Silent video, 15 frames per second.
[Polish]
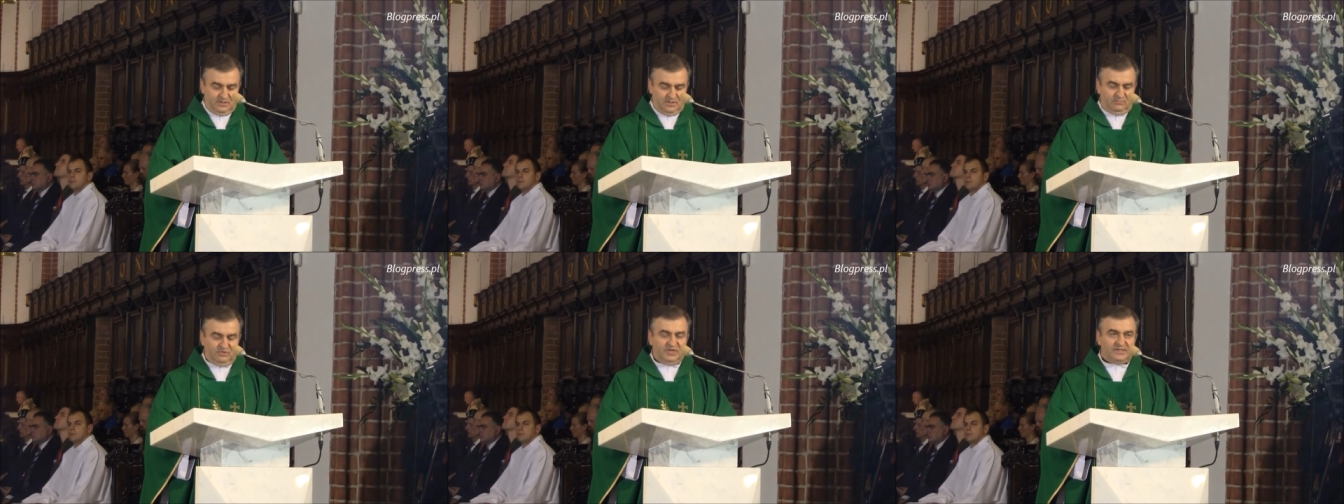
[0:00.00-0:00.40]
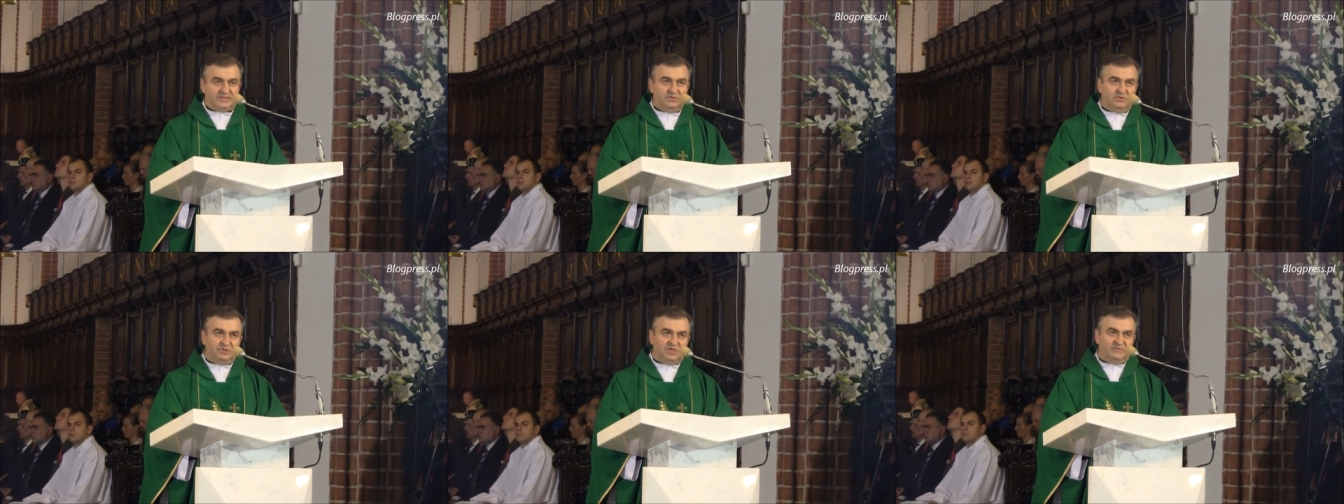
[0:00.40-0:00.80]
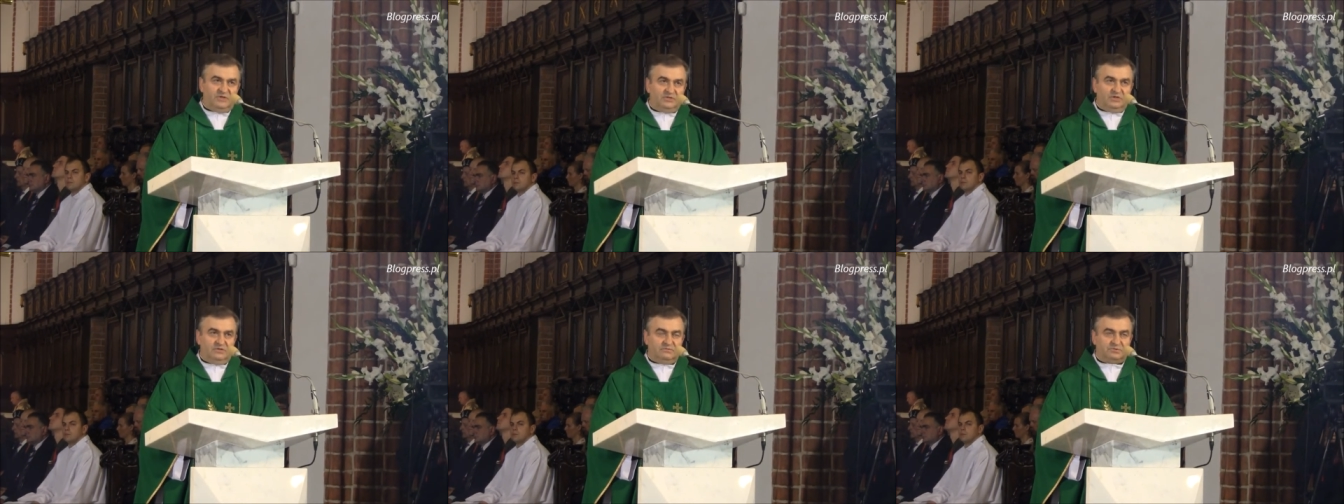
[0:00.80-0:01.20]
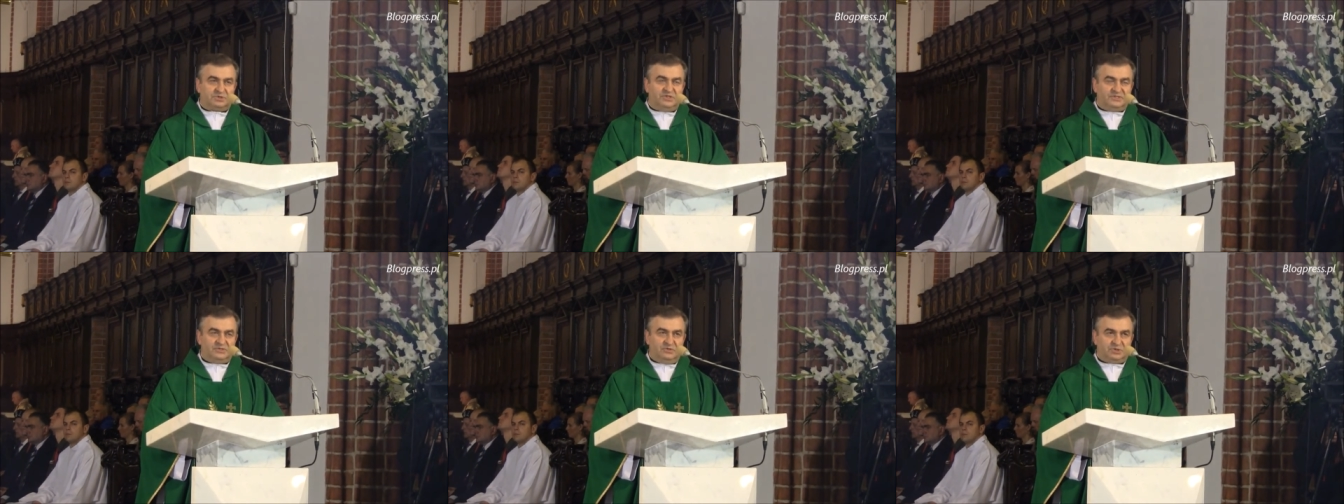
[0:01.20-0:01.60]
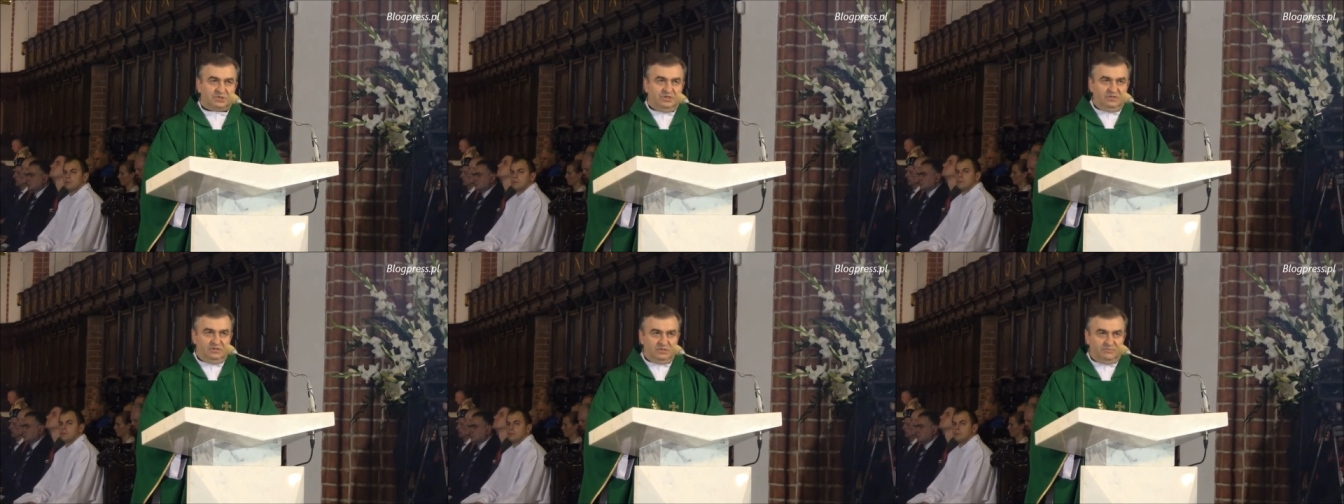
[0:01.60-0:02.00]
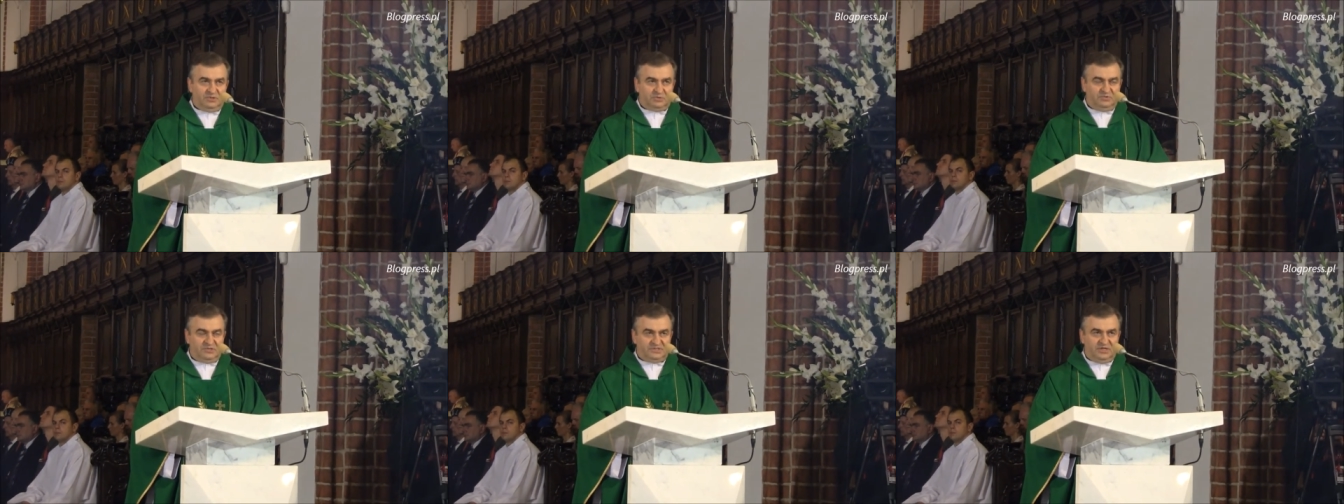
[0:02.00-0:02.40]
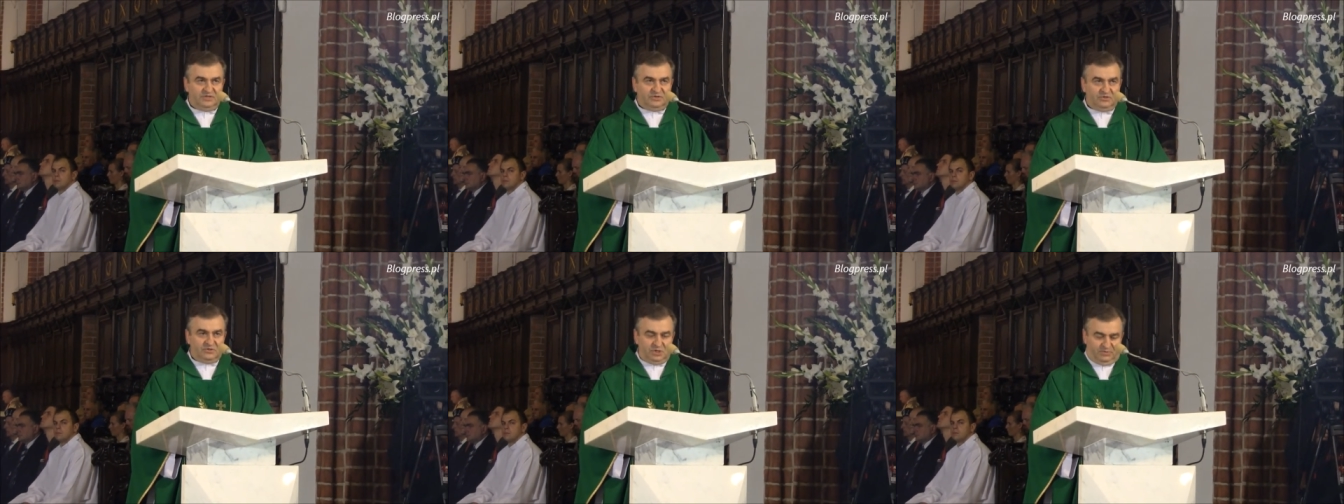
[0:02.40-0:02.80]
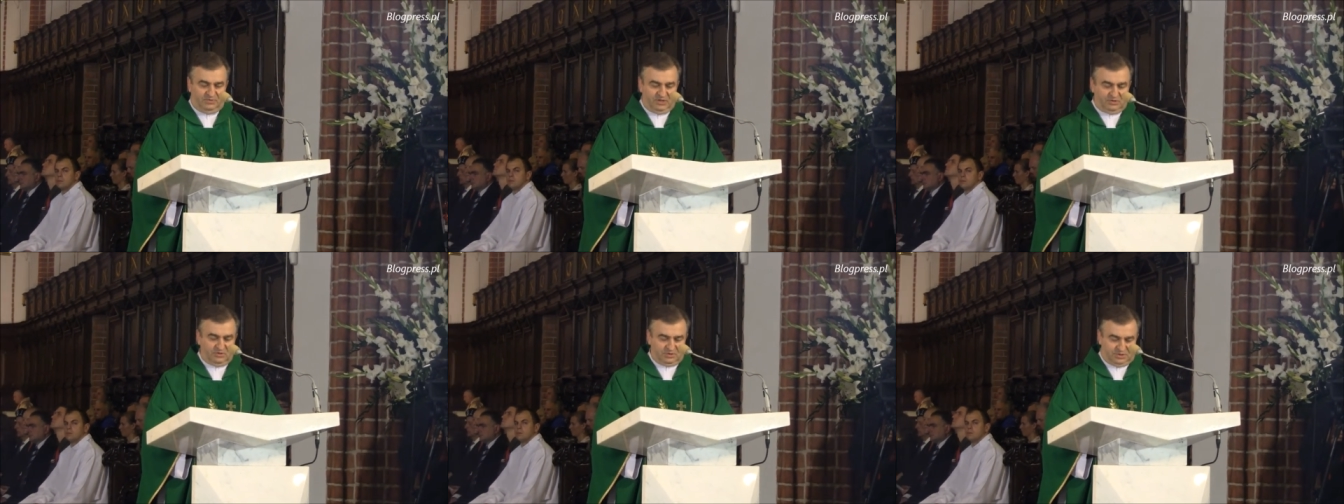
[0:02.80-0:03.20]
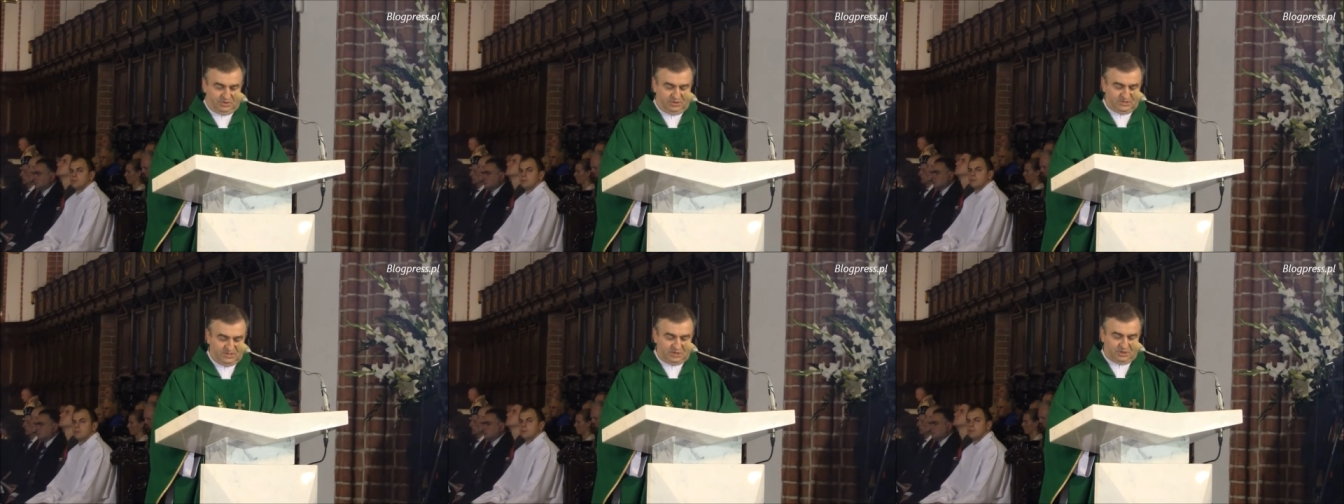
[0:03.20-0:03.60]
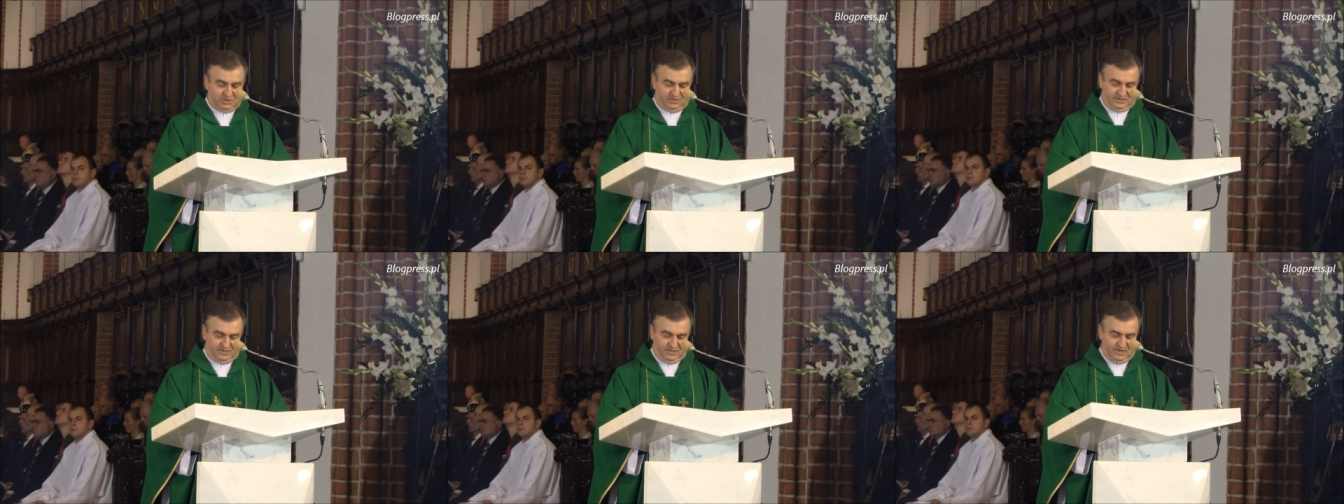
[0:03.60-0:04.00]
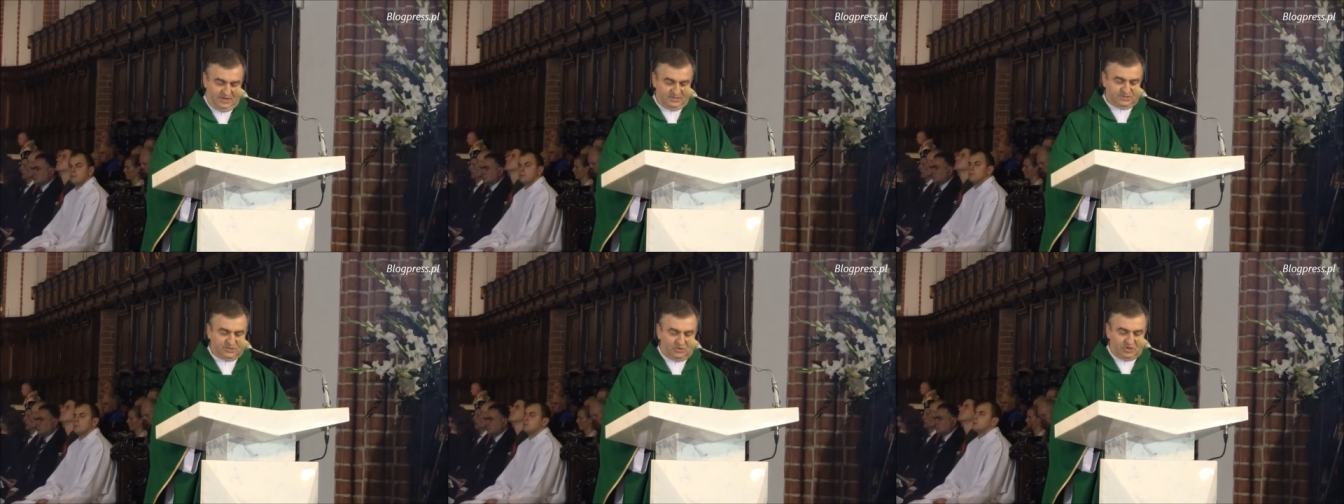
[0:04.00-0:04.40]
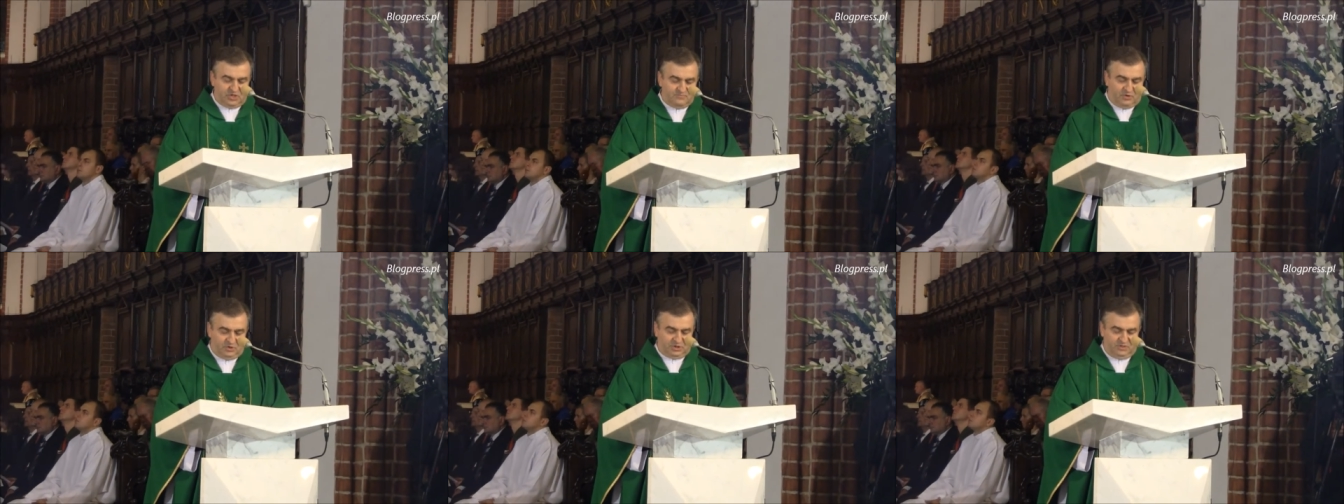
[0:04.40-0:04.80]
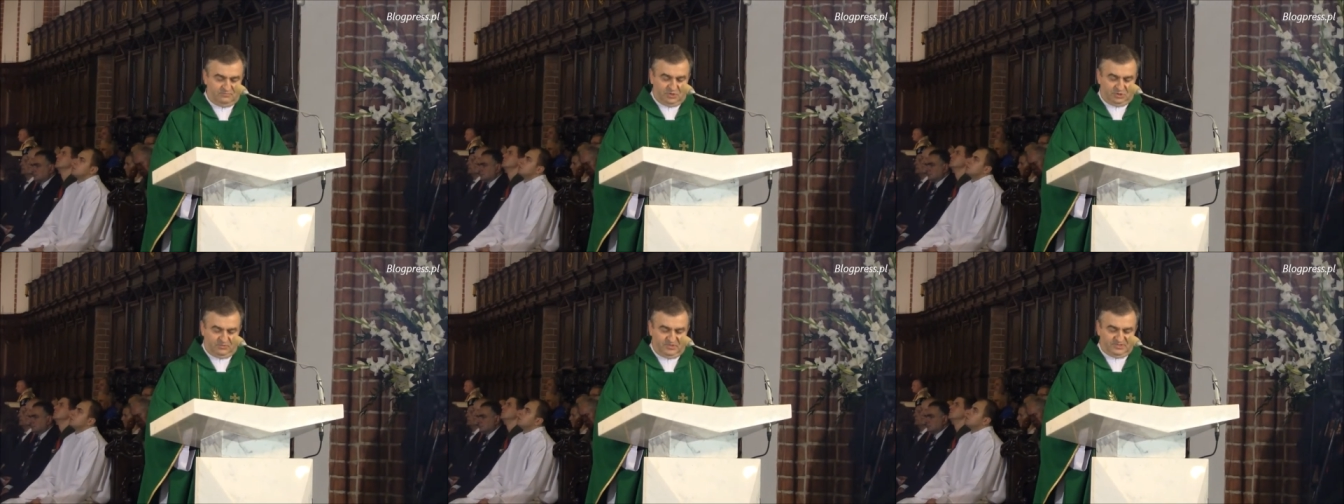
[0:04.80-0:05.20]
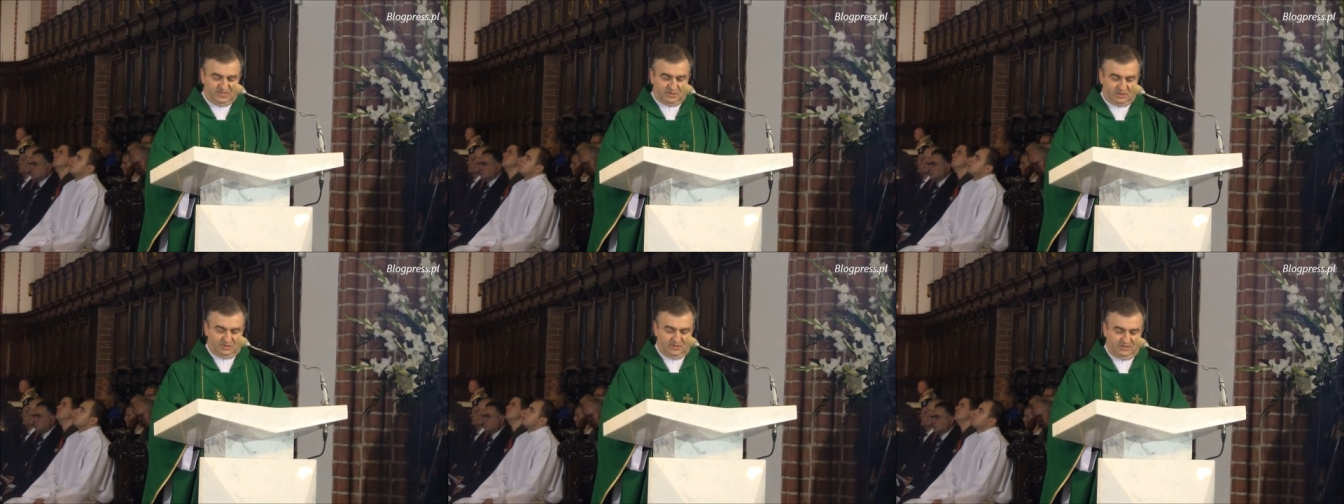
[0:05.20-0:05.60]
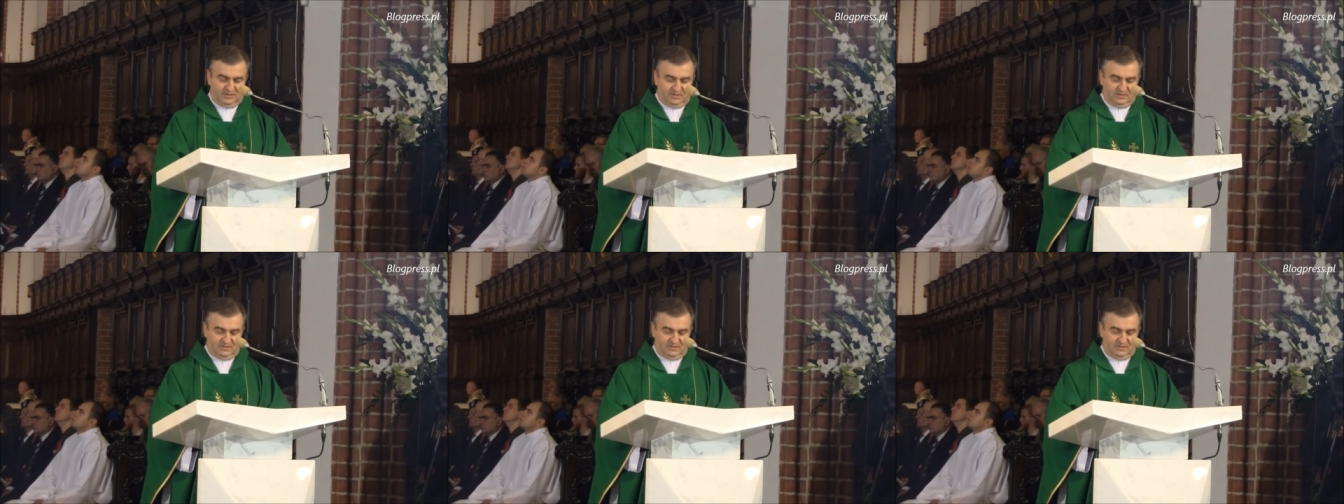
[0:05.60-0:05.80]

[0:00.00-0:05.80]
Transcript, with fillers: Bo tacy ludzie będą wszystko czynić, byśmy z tej drogi świętości zeszli, z drogi Bożej byśmy zeszli.